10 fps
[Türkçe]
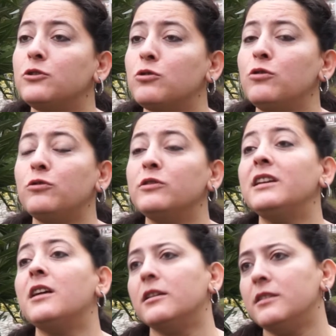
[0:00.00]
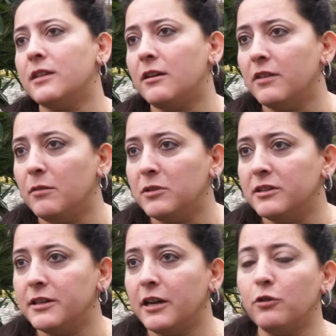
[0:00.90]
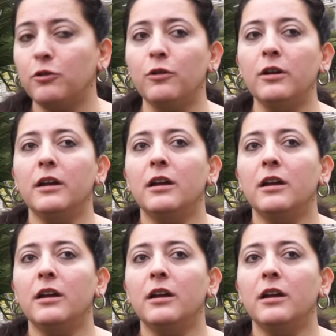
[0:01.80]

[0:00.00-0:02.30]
çok dikkatli davranmaları gerekiyor.